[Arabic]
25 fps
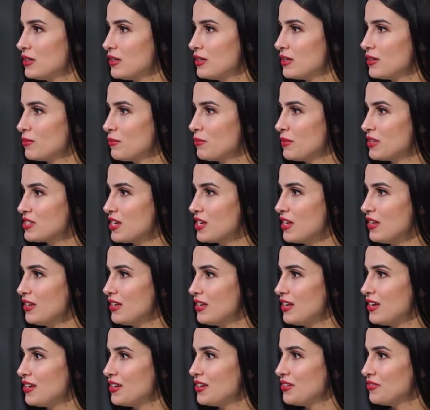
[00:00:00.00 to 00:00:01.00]
آه، ما شاء
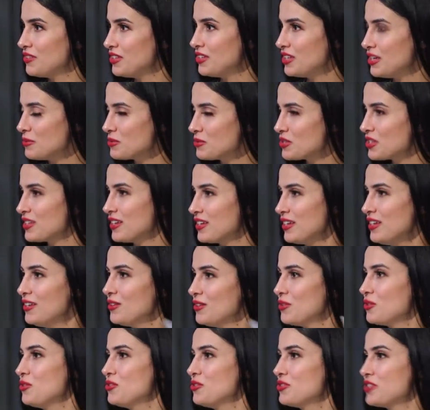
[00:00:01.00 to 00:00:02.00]
الله في رمشه
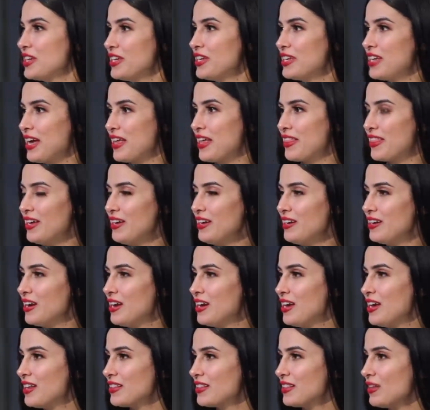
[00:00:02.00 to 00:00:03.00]
عين كل شيء حضر
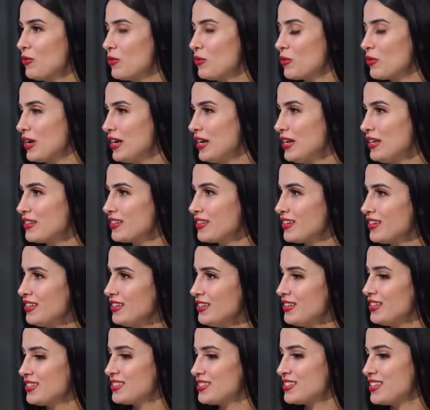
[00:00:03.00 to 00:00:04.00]
توا وقيت
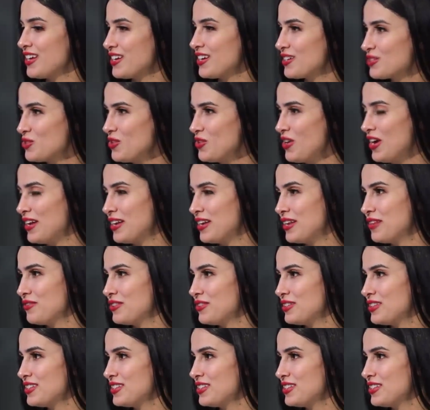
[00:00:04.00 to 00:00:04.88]
الديسير شنو عندنا في